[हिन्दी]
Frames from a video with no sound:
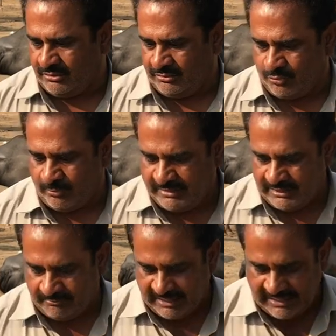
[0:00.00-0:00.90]
वो भी
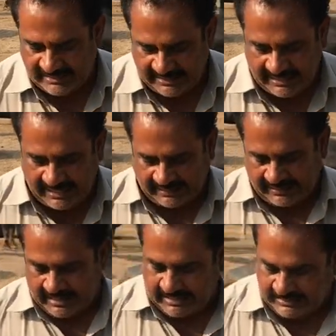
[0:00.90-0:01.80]
इन बनी गए के
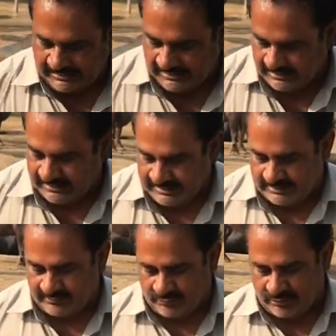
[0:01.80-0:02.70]
गाय ठीक
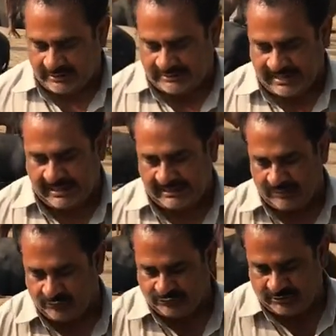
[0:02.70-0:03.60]
है वो कहता है कि
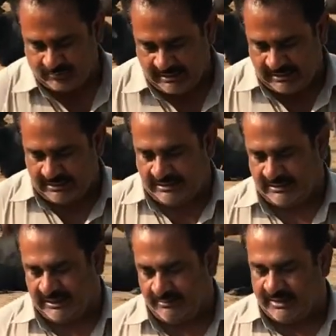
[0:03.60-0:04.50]
उसमें
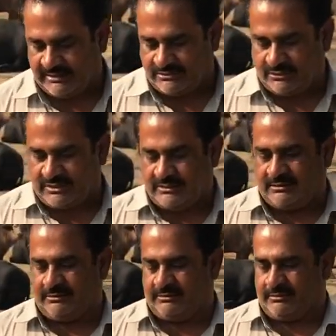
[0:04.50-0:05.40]
ये भैंस जो है
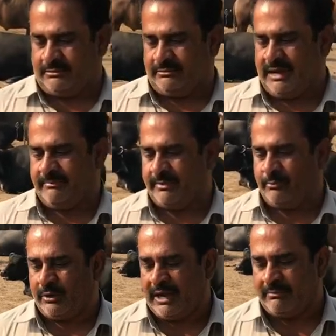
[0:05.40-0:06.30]
वहाँ पे
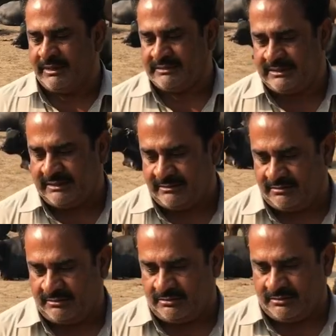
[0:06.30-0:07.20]
मुरा भैंस
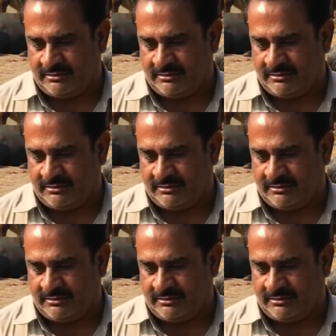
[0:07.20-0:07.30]
है